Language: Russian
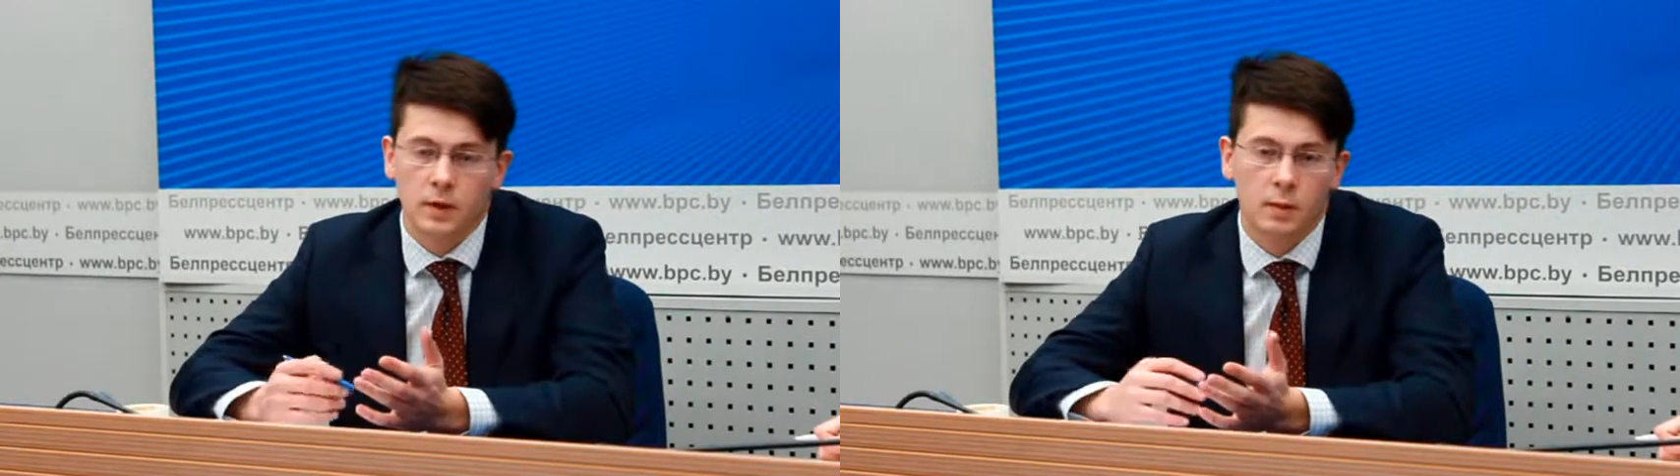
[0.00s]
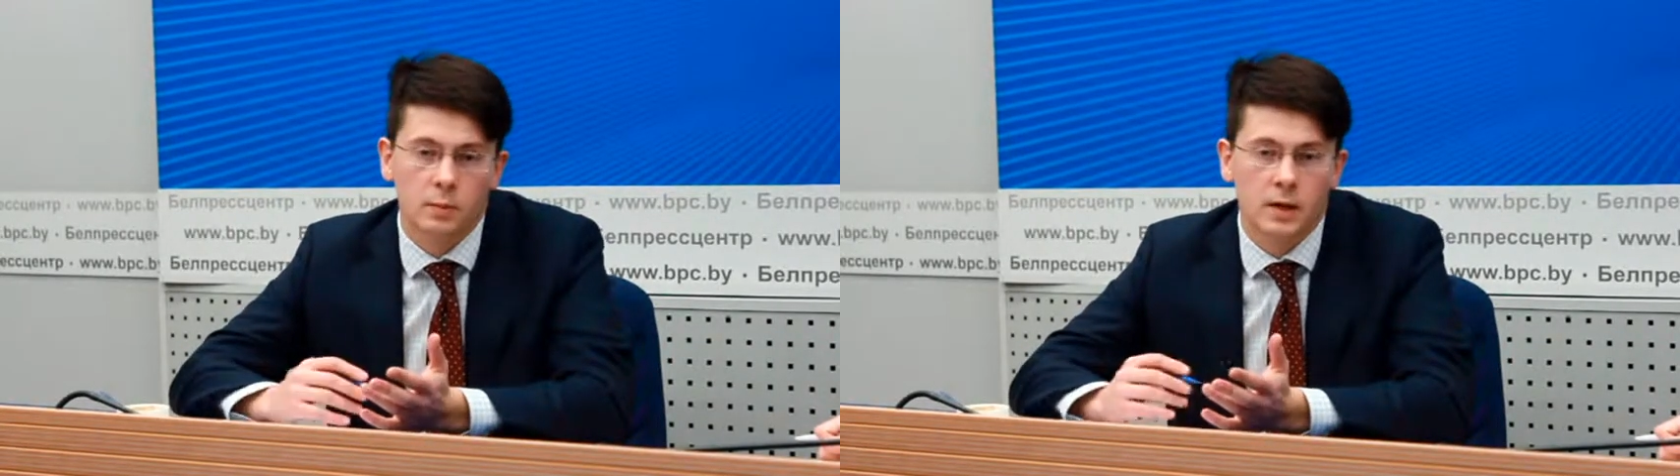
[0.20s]

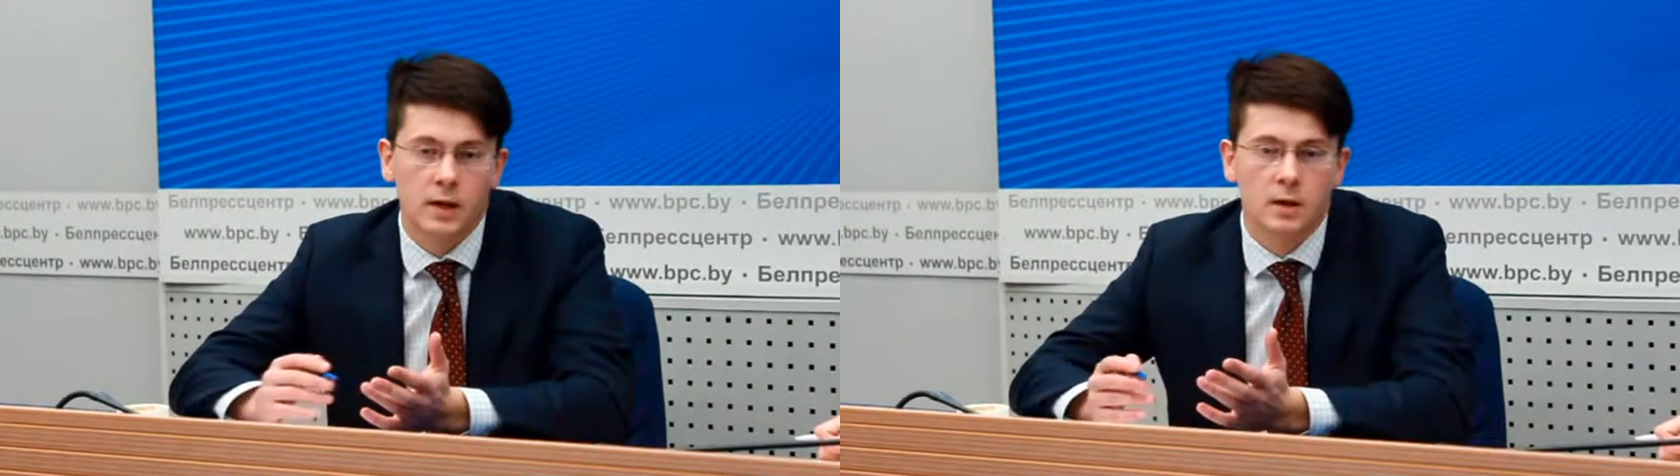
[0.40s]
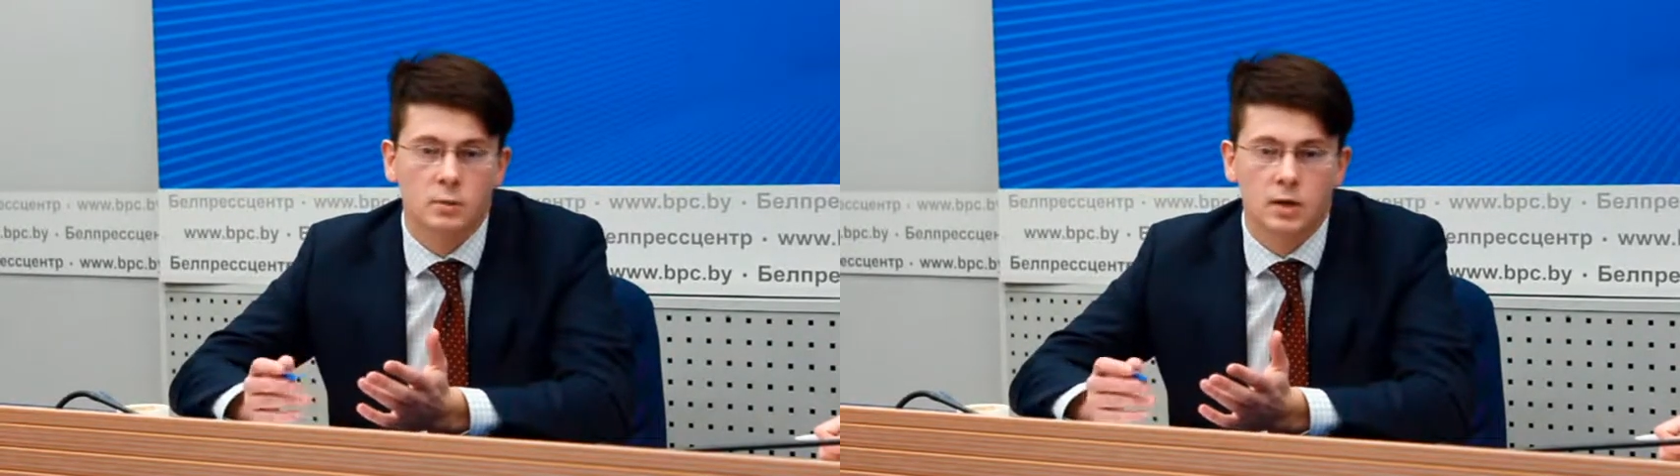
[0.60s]

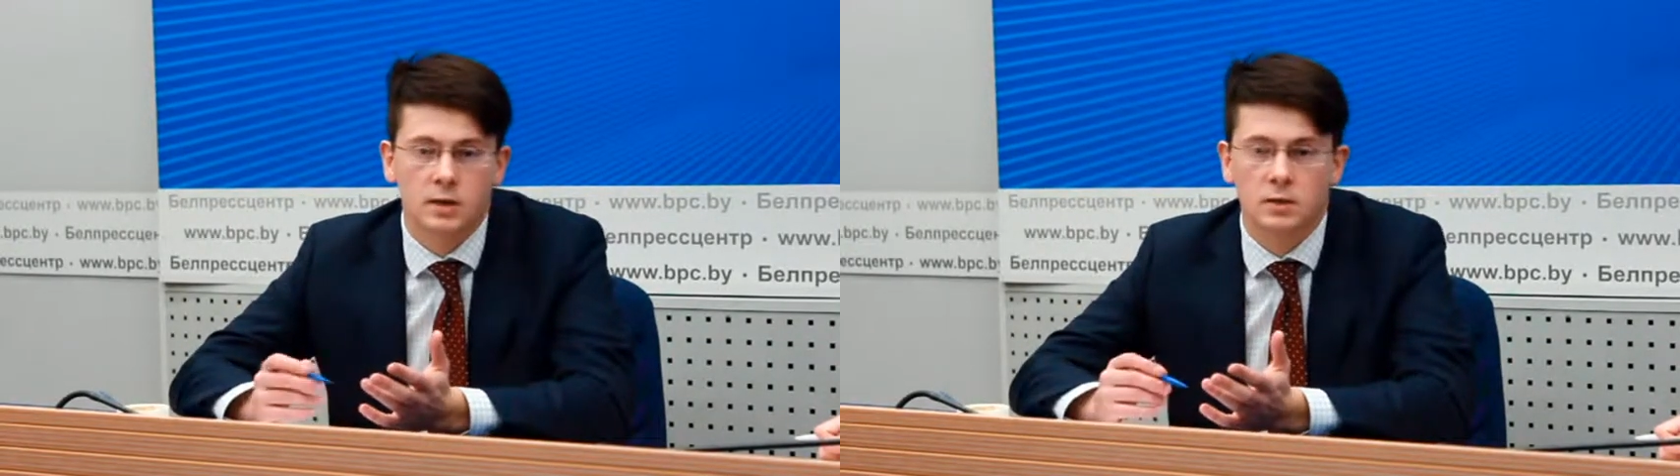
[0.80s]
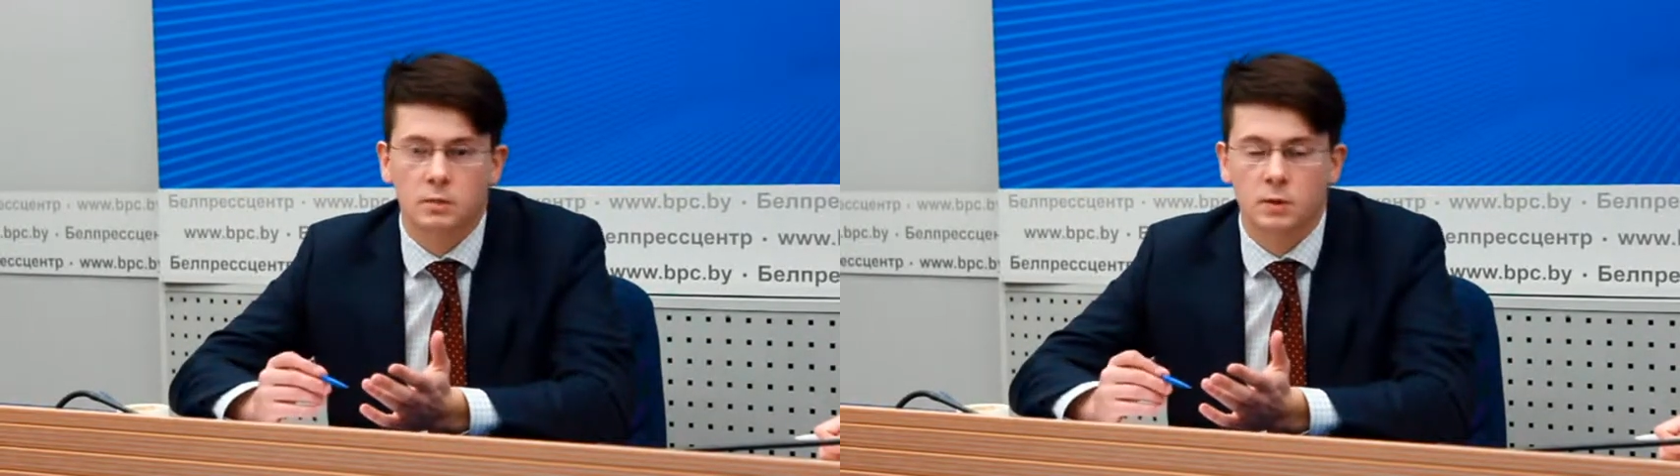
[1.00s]
компаниям,
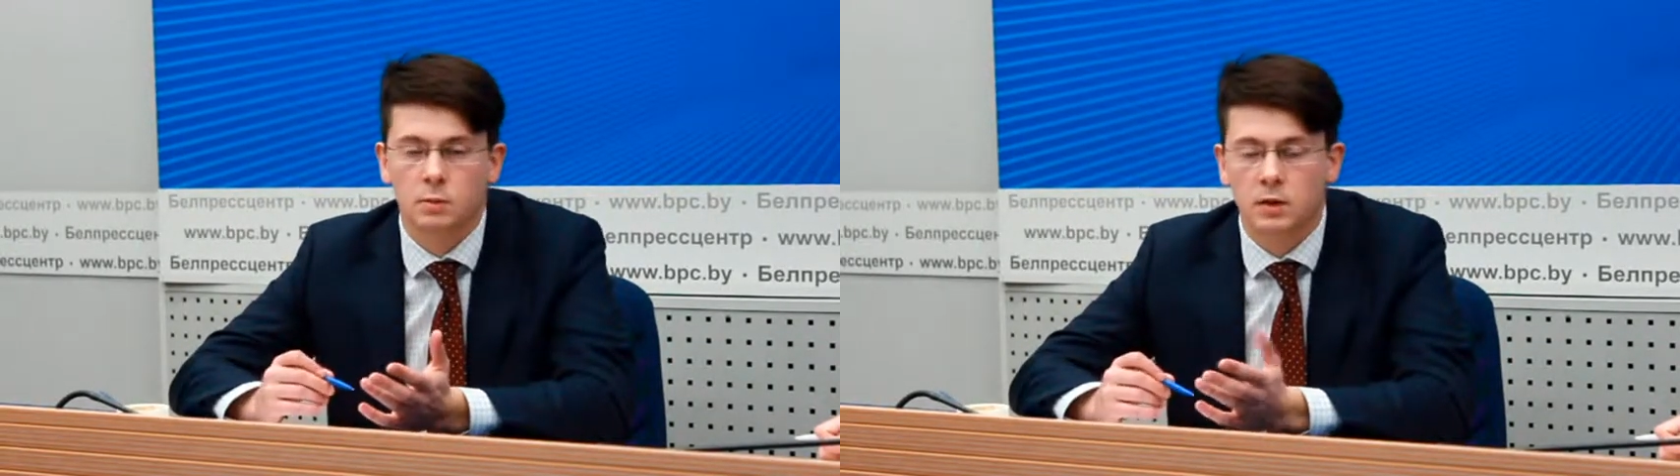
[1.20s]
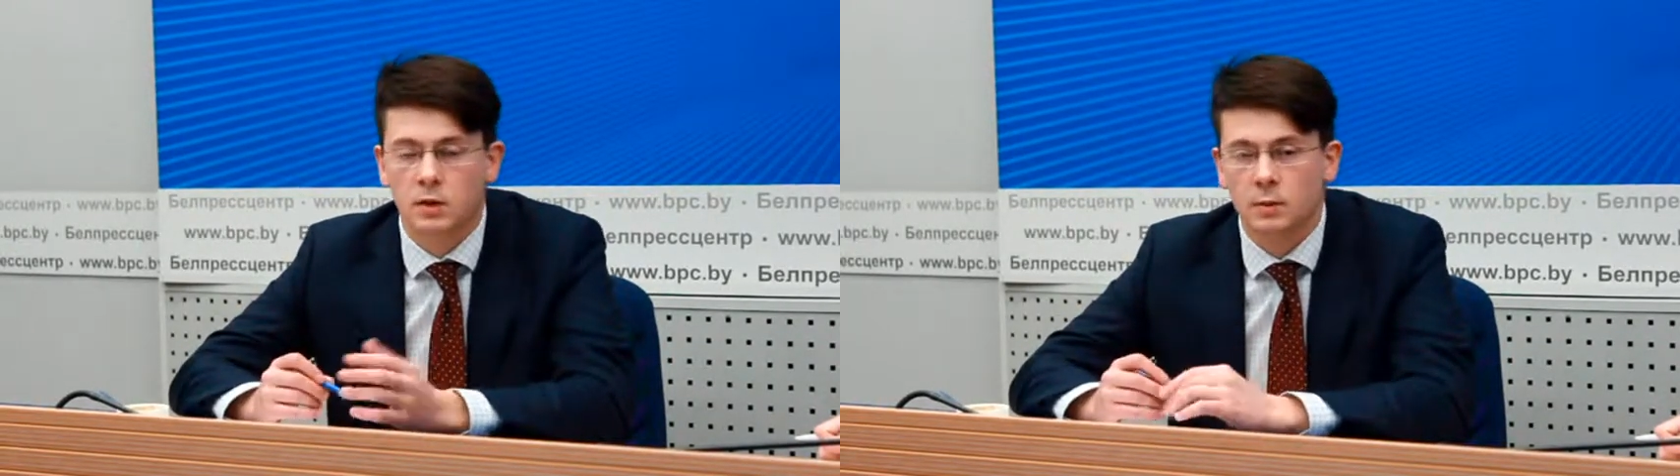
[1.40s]
частным
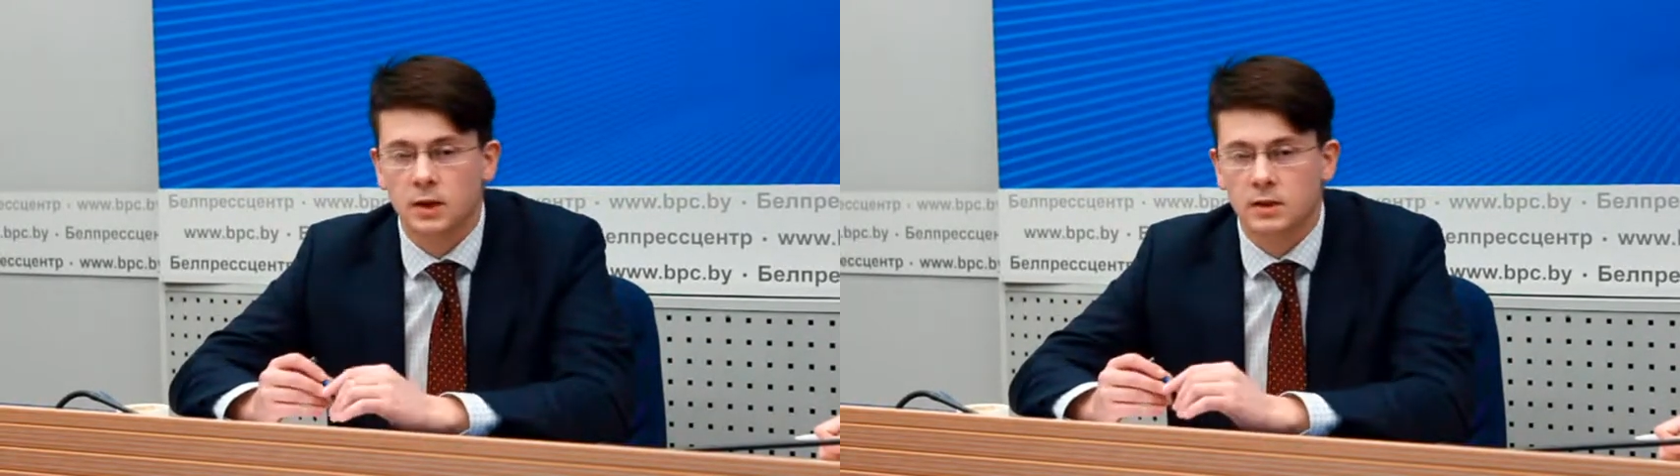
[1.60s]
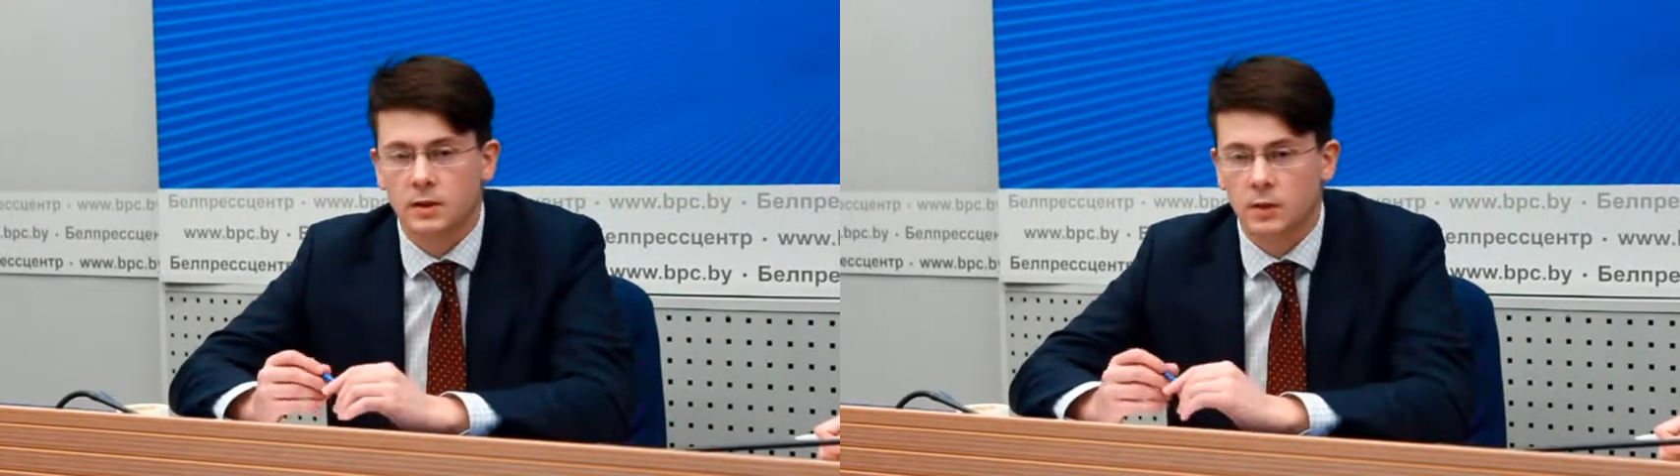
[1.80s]

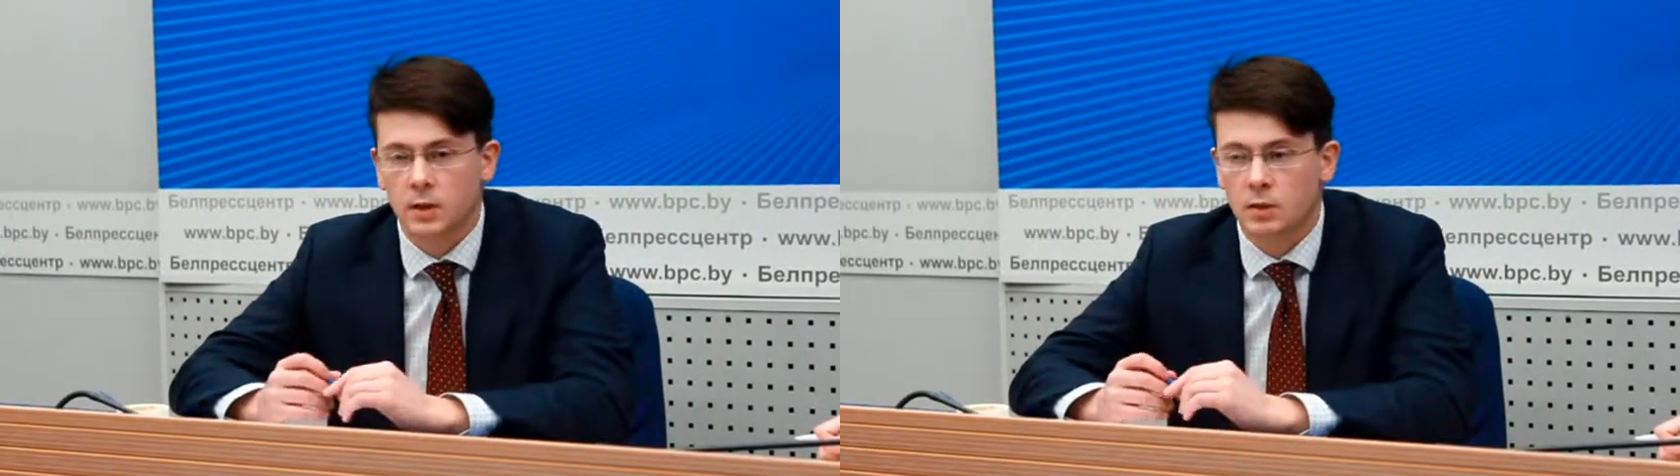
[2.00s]
предпринимателям.